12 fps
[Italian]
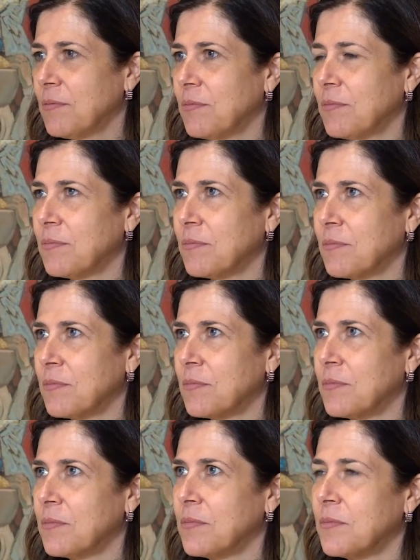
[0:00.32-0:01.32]
Presidente, è
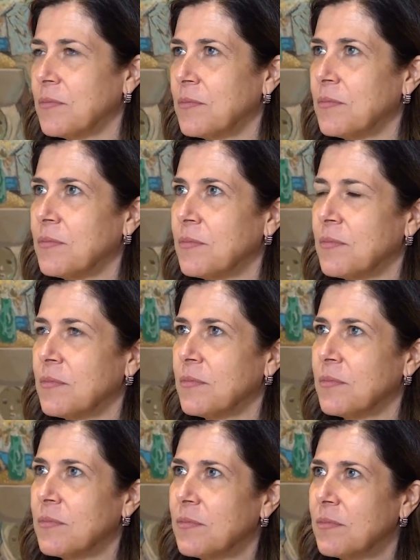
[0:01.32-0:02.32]
pronta allo
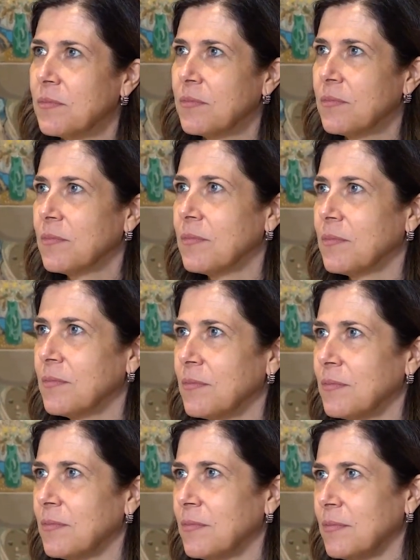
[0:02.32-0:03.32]
scontro con
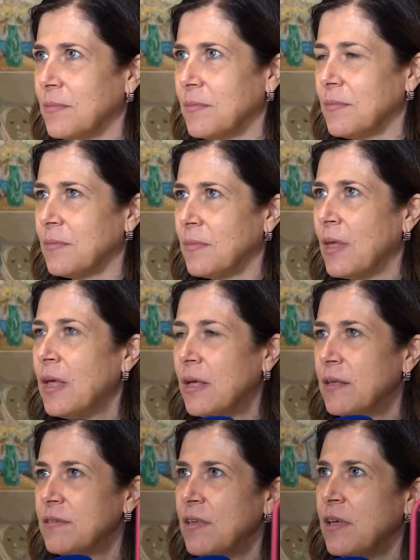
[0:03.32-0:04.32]
il governo?
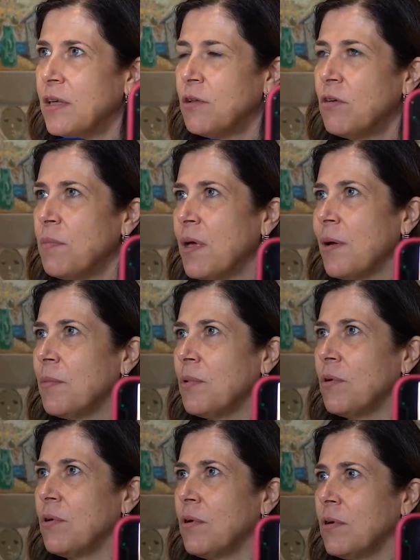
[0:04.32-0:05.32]
Sì, noi
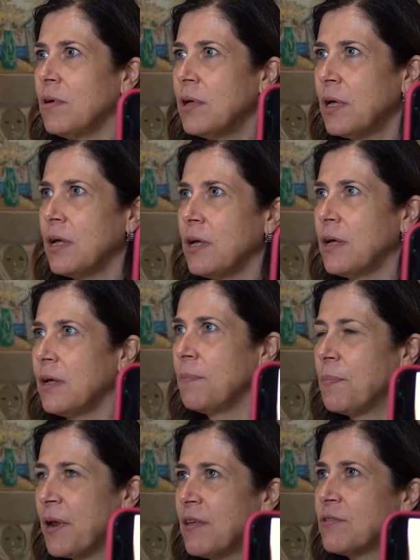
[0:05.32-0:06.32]
abbiamo
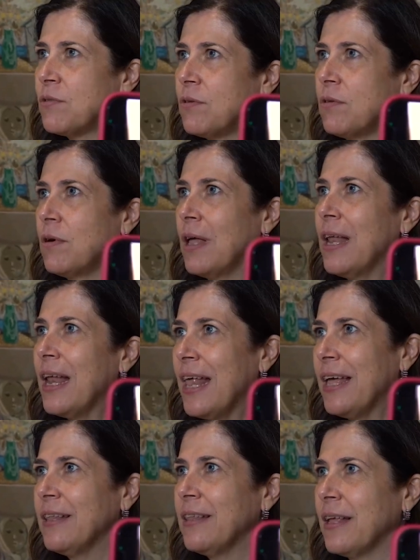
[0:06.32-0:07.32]
uh, preso alla
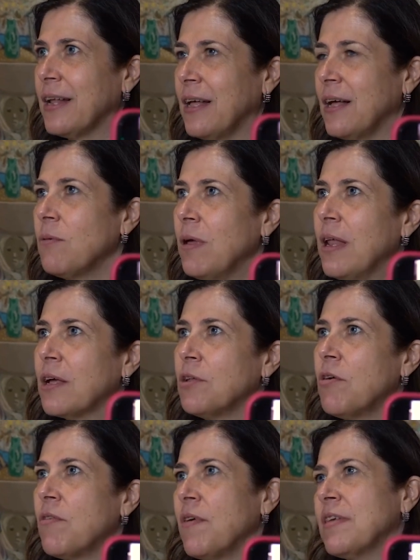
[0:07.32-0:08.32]
lettera quella
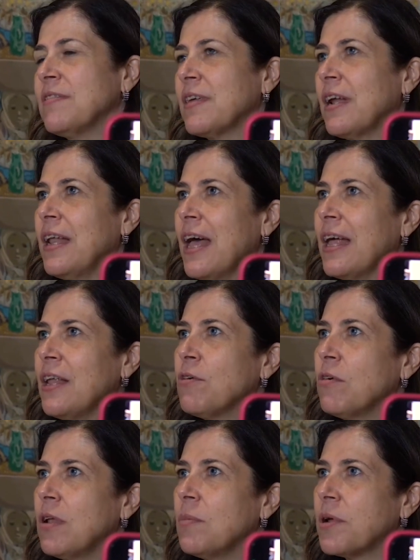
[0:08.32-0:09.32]
che doveva essere leale
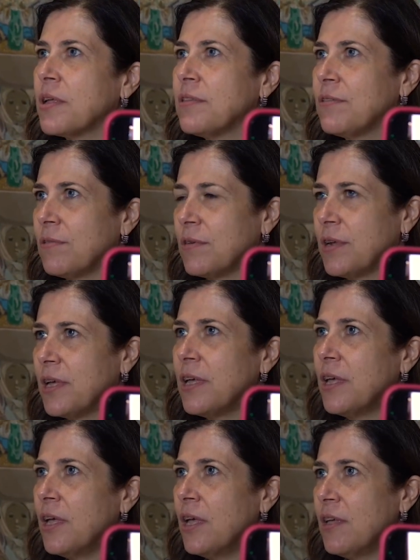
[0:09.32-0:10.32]
collaborazione.
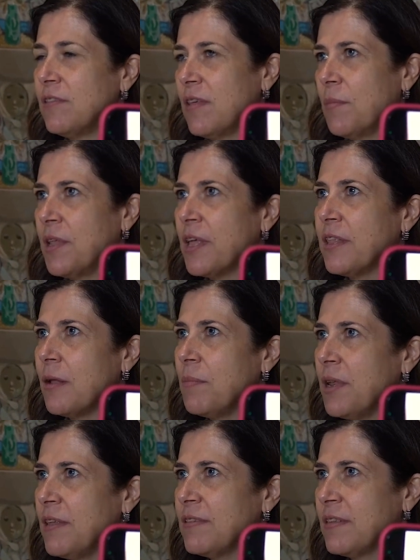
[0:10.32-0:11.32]
Siamo andati al
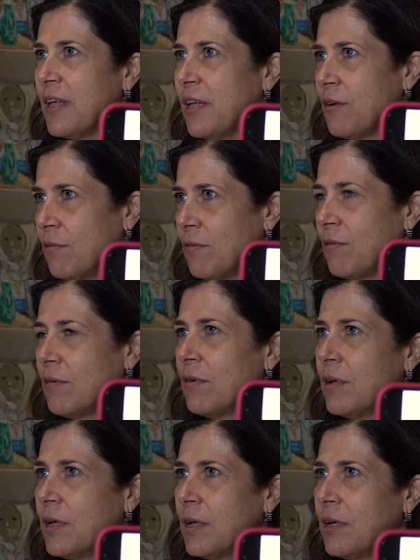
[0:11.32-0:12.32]
Ministero
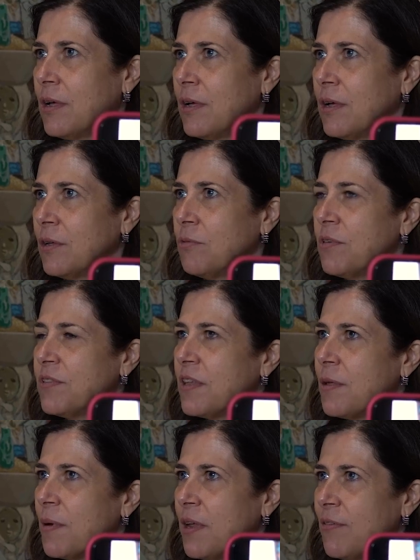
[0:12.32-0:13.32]
uh, due
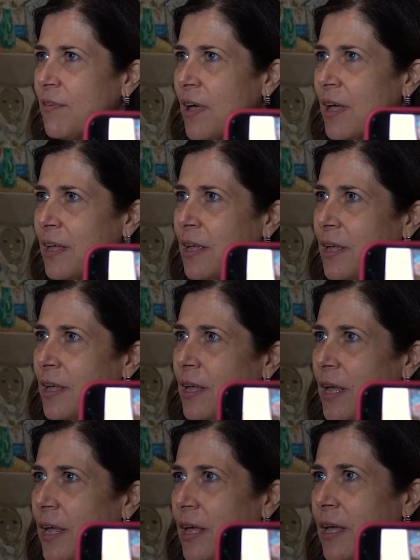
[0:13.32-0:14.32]
settimane fa
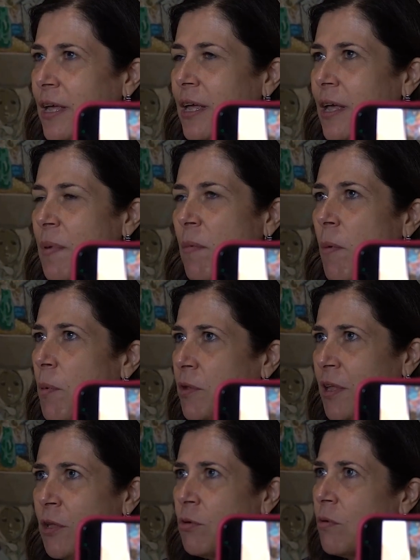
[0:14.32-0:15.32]
e eh, abbiamo
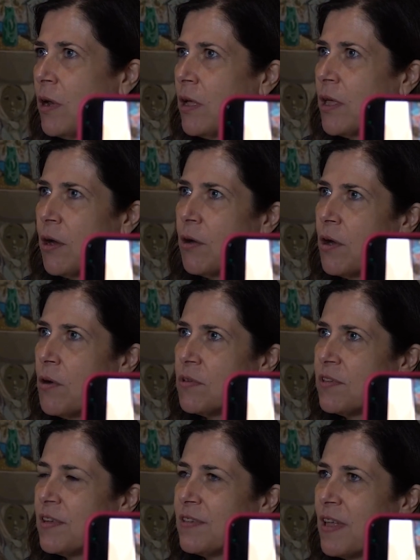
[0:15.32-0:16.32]
portato quelle che erano le
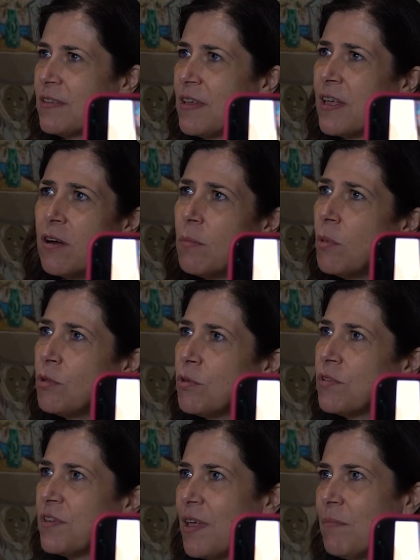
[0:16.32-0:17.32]
nostre istanze, che erano
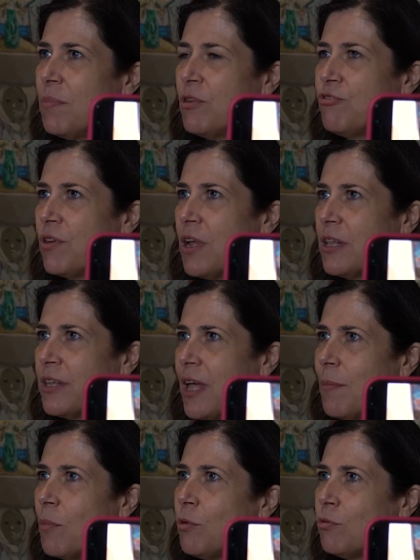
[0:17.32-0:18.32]
molto semplici in
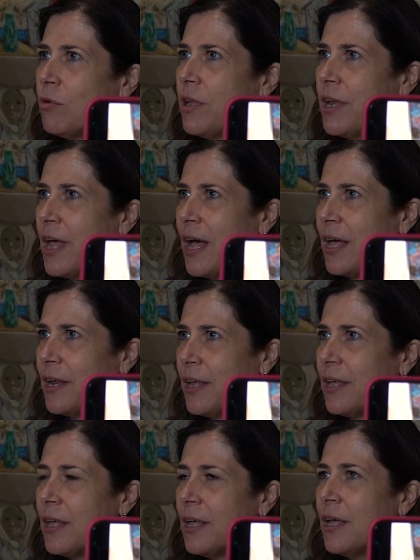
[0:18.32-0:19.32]
realtà e molto
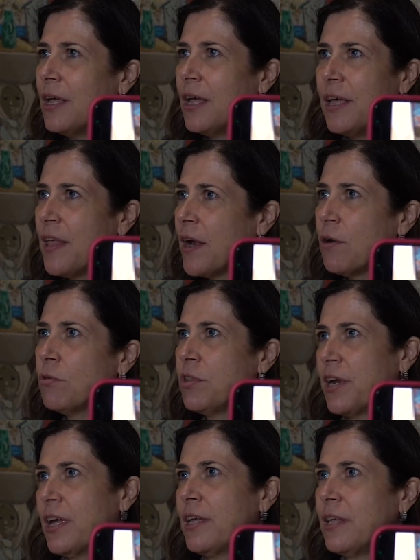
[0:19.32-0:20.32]
lineari, ed erano
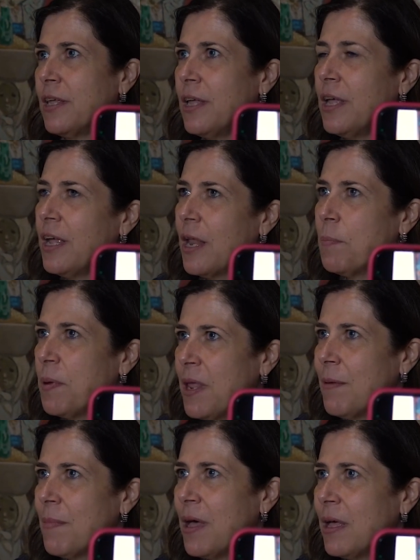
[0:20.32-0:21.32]
tre. La
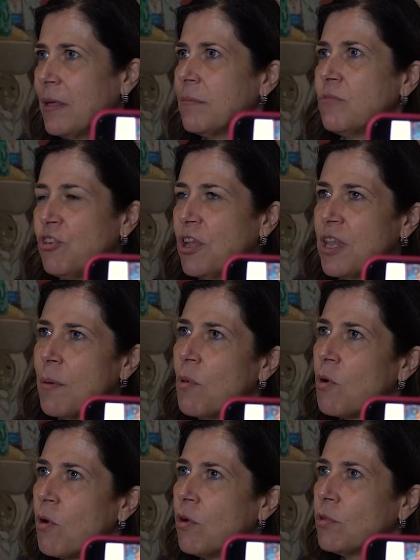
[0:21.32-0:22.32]
prima, ci
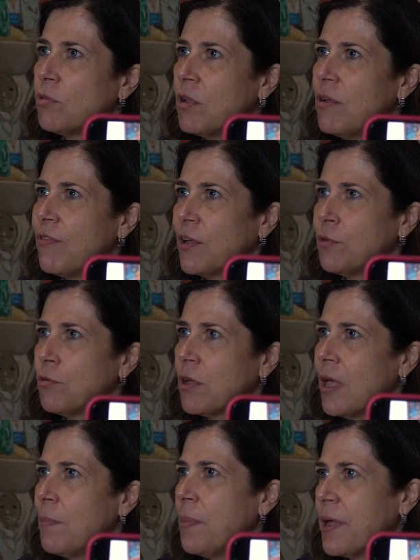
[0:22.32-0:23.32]
rendiamo conto del fatto
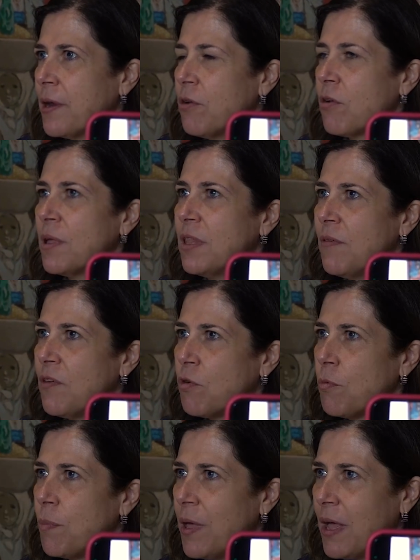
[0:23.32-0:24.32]
che per normativa
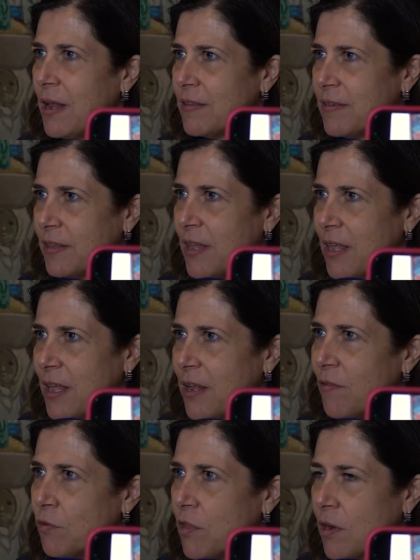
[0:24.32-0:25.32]
europea la Sardegna
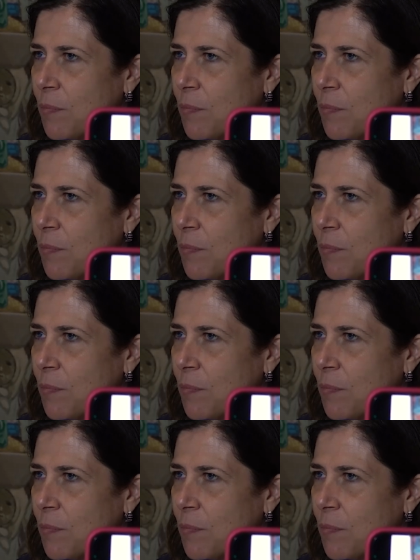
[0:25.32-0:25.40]
deve